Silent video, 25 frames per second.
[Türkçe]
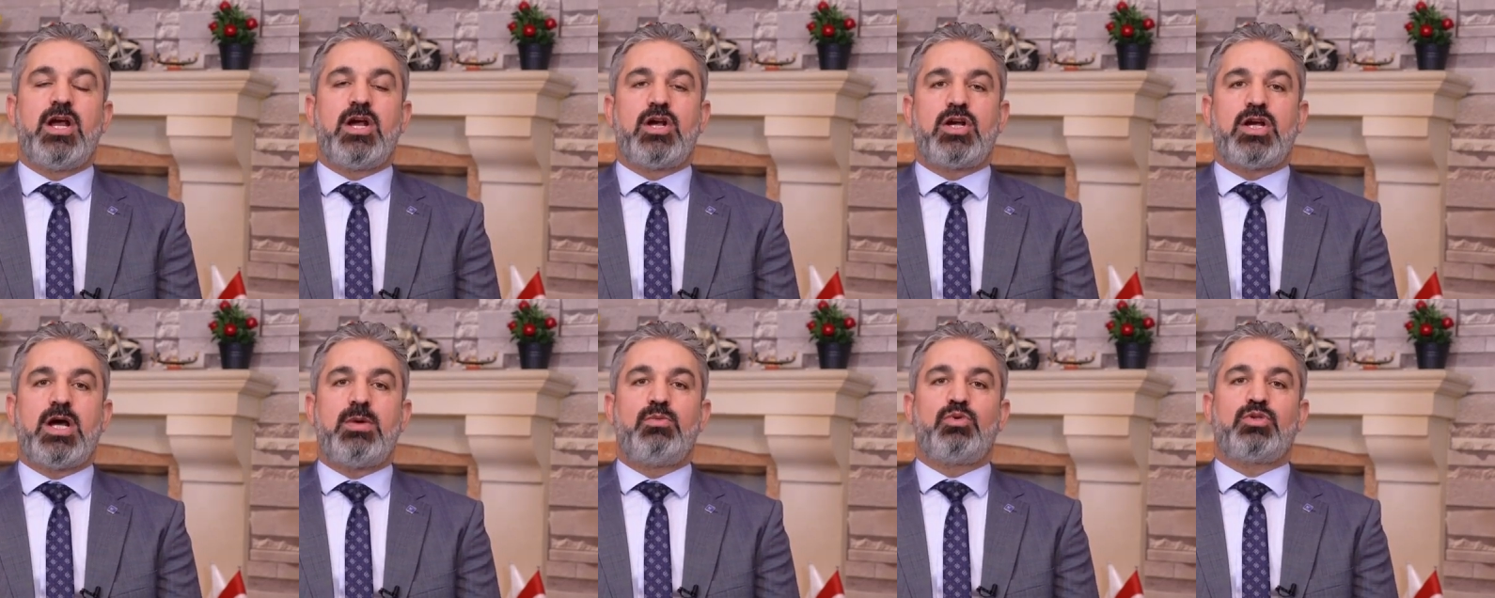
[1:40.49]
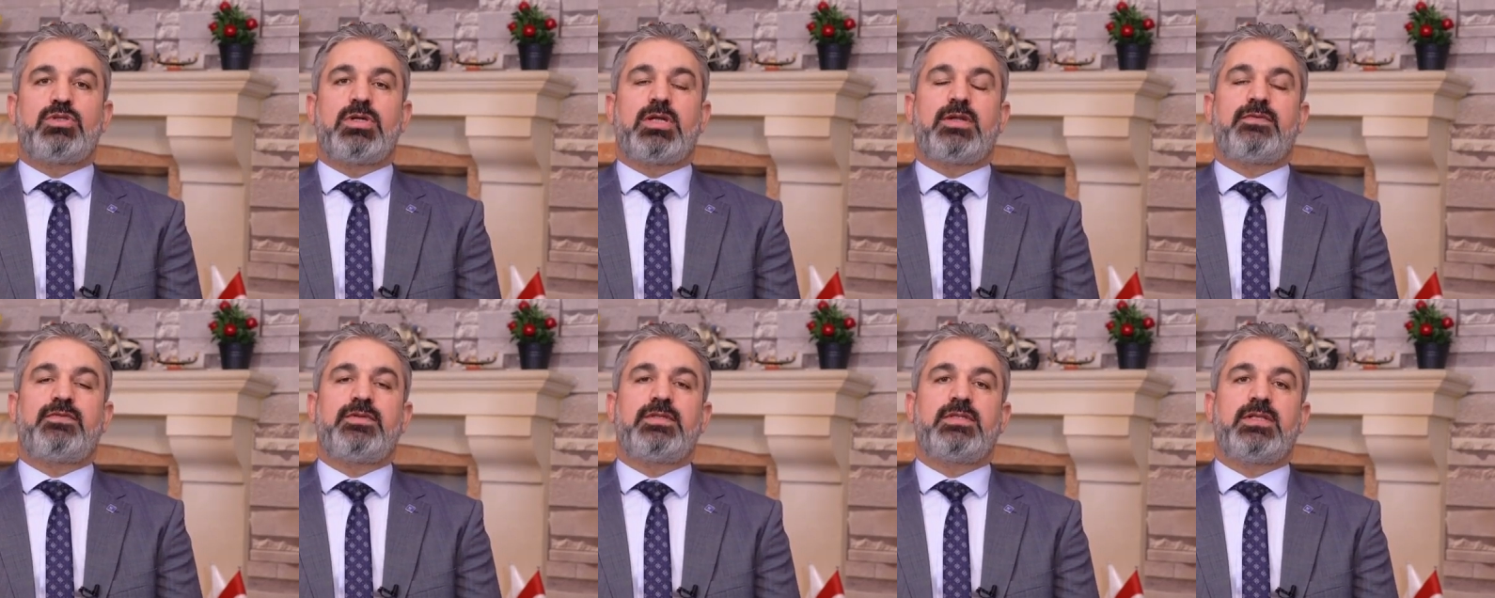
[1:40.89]
kamu
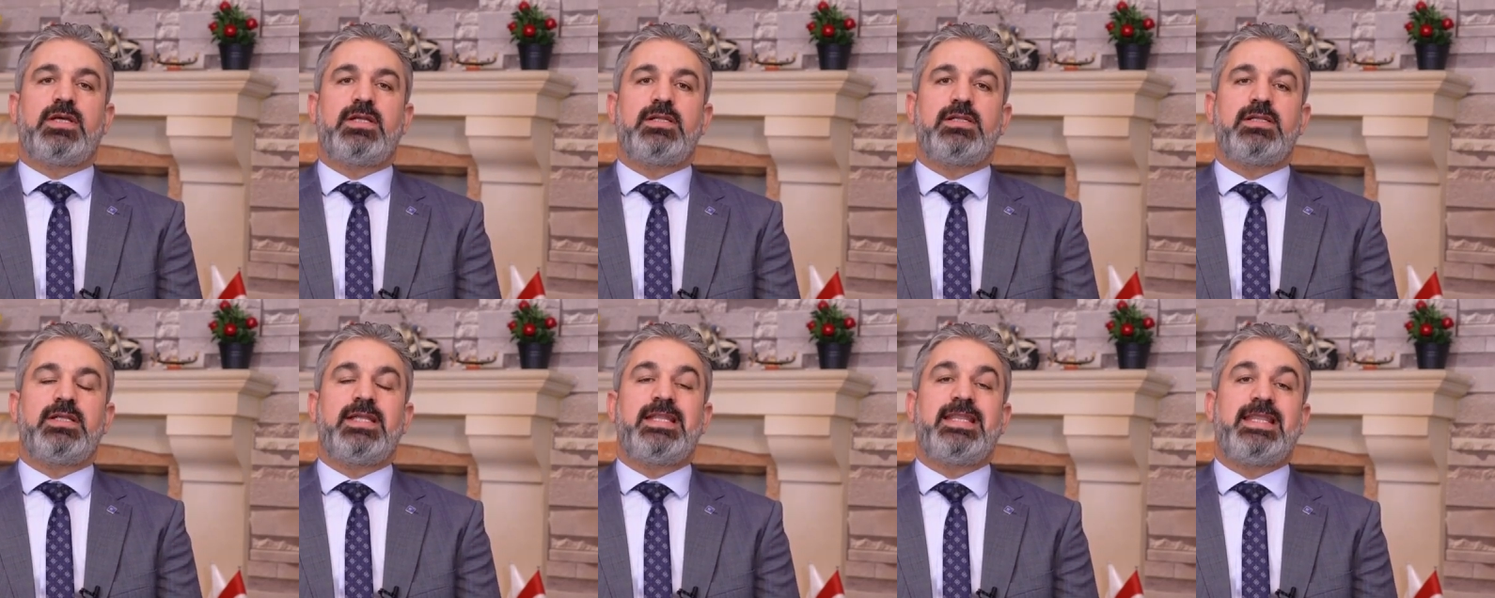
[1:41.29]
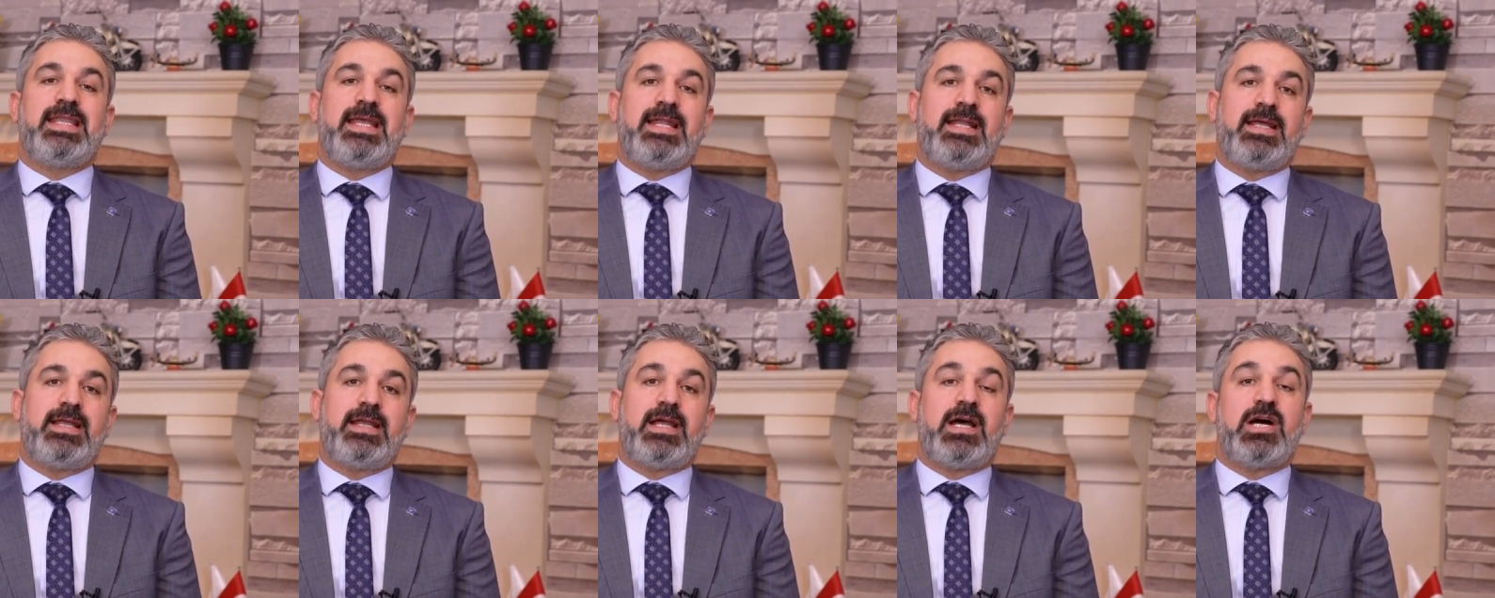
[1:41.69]
tarafından
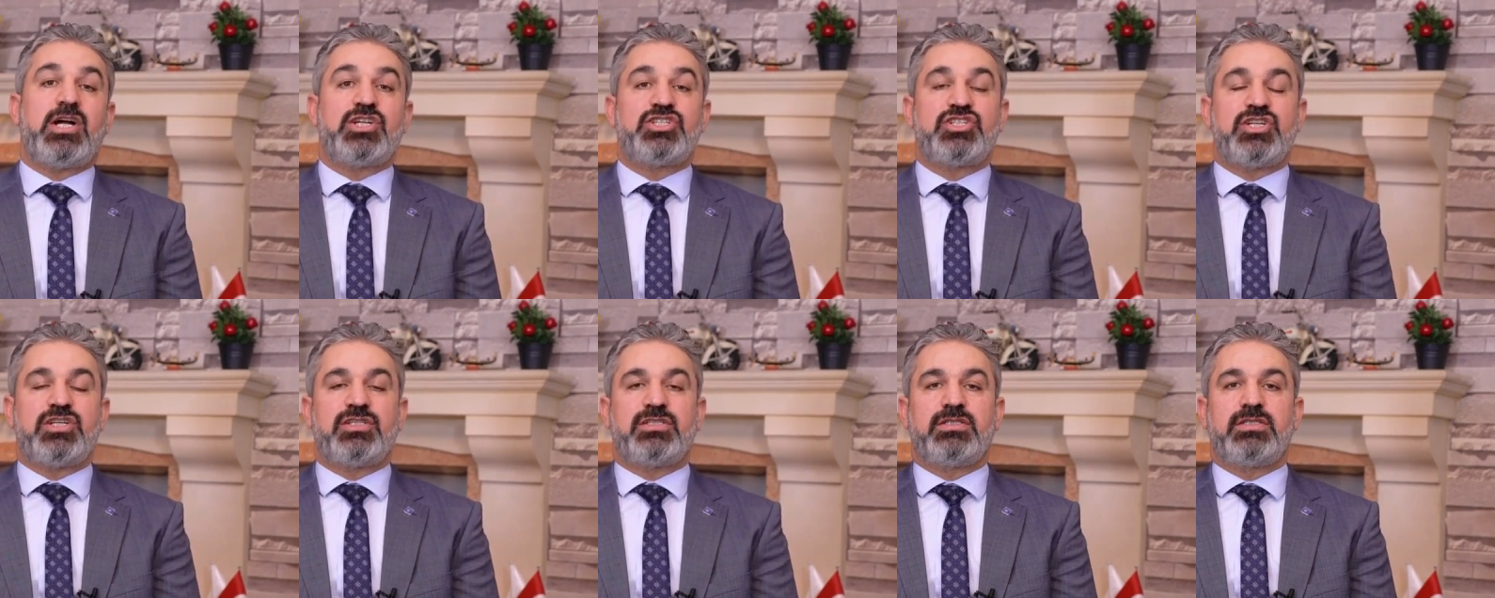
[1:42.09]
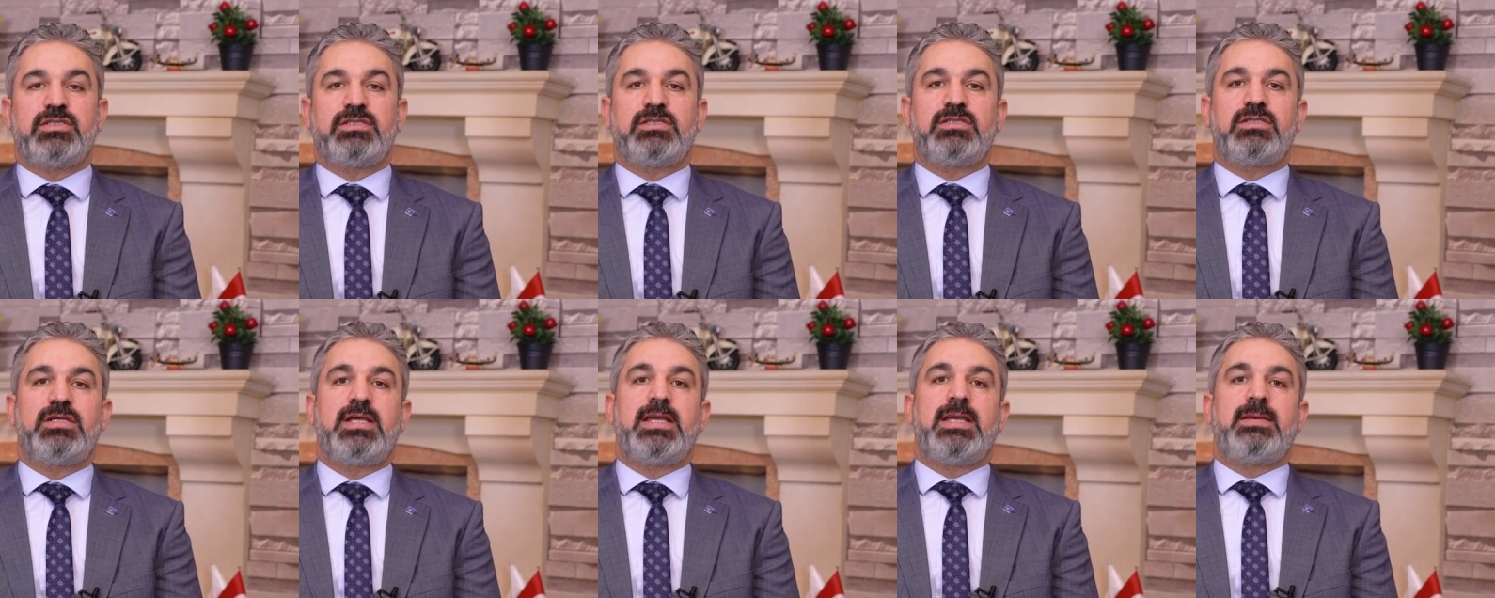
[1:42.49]
nelere
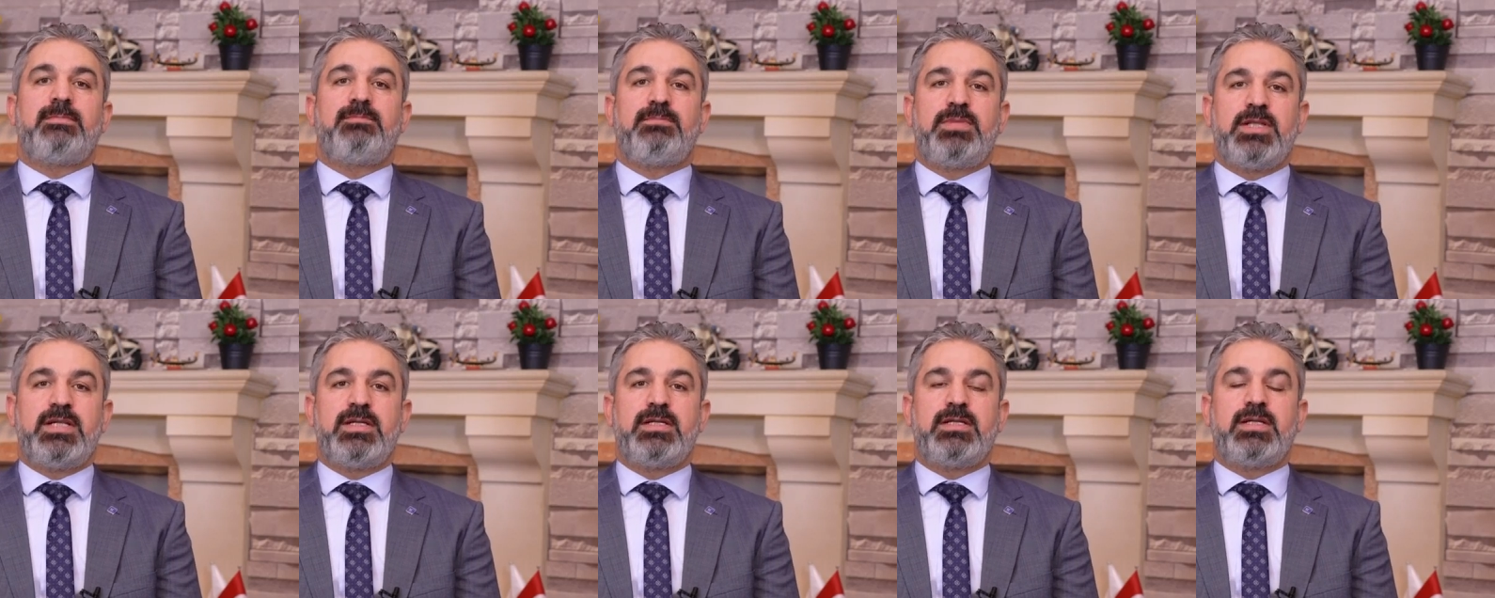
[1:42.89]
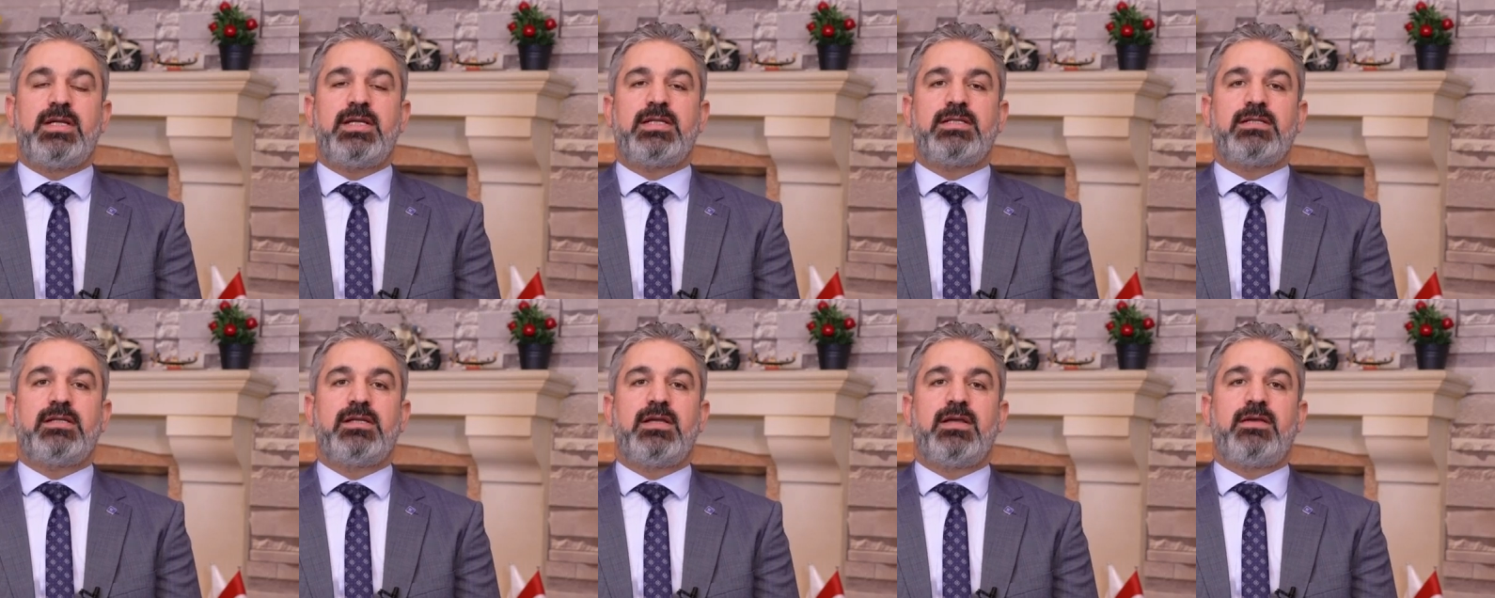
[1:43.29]
harcandığını bilirler